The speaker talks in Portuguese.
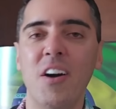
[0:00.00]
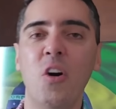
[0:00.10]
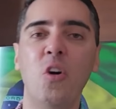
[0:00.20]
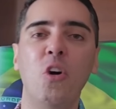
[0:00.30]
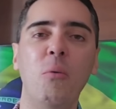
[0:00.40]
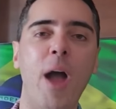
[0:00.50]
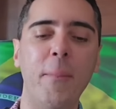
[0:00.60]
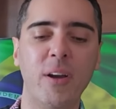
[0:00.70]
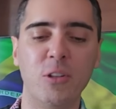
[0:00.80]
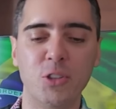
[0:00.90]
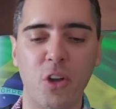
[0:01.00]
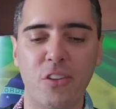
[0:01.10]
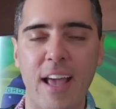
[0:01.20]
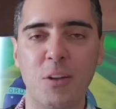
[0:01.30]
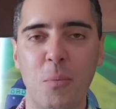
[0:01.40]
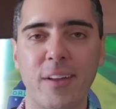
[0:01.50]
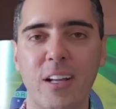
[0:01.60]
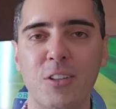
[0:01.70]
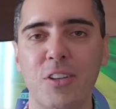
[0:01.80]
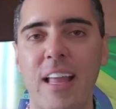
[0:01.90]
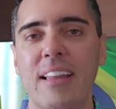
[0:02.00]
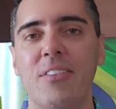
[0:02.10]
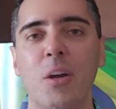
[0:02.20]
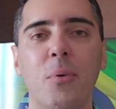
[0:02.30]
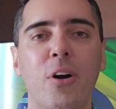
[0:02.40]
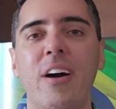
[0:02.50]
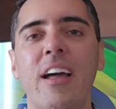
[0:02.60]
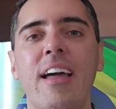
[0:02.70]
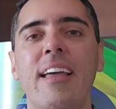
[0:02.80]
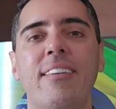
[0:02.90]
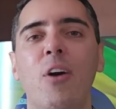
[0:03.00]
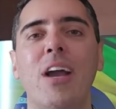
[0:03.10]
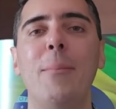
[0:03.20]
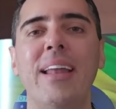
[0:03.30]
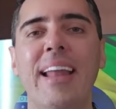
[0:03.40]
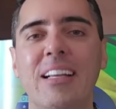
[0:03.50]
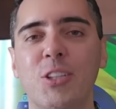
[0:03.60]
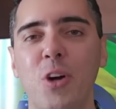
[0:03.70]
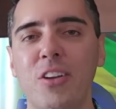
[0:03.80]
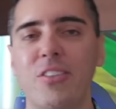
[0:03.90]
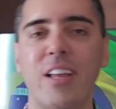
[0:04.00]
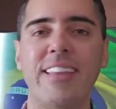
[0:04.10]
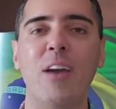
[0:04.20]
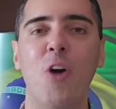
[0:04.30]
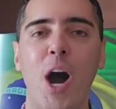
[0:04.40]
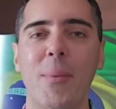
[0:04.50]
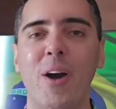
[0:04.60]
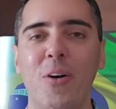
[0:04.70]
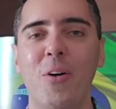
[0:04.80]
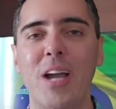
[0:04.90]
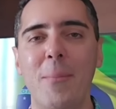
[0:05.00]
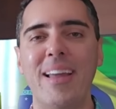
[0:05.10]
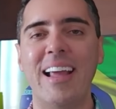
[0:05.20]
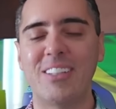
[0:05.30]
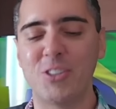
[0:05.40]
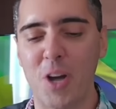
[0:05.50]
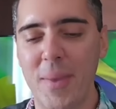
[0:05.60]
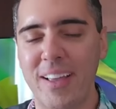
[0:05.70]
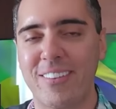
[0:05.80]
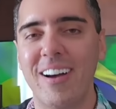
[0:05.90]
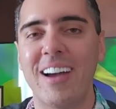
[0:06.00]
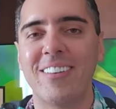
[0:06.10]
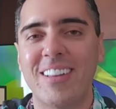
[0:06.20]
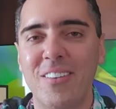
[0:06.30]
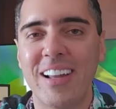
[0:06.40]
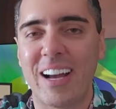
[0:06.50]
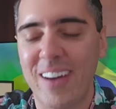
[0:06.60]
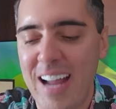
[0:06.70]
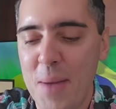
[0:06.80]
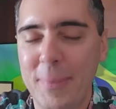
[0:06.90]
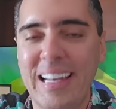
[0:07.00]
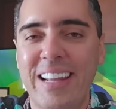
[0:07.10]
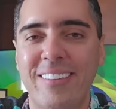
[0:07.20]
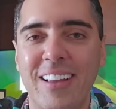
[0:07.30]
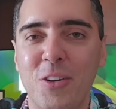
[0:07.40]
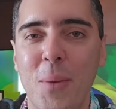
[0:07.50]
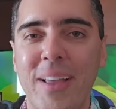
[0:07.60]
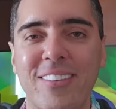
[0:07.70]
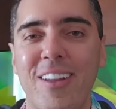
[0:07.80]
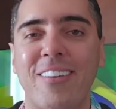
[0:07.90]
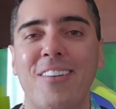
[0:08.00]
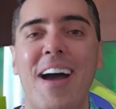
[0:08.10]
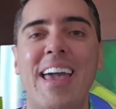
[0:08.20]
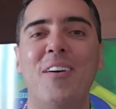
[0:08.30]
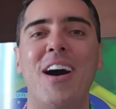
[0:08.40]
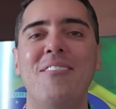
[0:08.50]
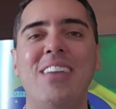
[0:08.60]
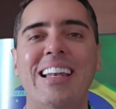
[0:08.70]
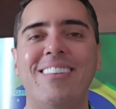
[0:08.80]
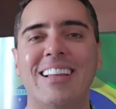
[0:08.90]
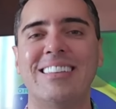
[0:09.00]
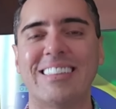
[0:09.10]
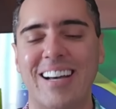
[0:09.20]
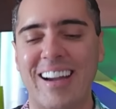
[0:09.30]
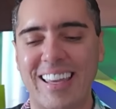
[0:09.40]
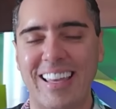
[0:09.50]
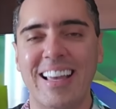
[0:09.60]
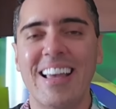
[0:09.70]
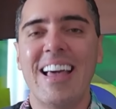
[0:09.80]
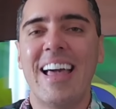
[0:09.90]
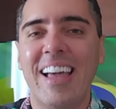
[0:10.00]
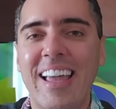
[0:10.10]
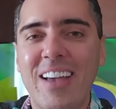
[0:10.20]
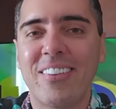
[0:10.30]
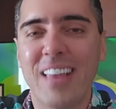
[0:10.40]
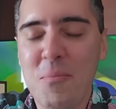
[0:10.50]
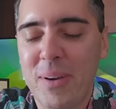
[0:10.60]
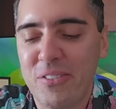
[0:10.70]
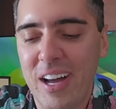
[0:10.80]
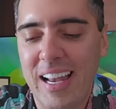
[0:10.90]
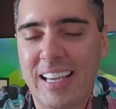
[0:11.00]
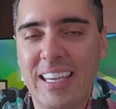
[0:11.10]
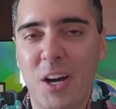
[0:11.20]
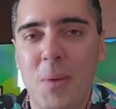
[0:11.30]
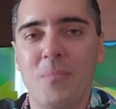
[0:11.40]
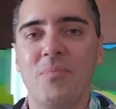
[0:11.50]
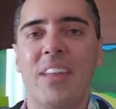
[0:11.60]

O meu amigo José do Portal do José até falou: pô, esse é o gabinete do ódio que só tem um homem, o gabinete de um homem só. Eu tô vendo agora é a milícia de um homem só, só eu, a milícia digital aqui. É, eu sempre falo aqui, ó.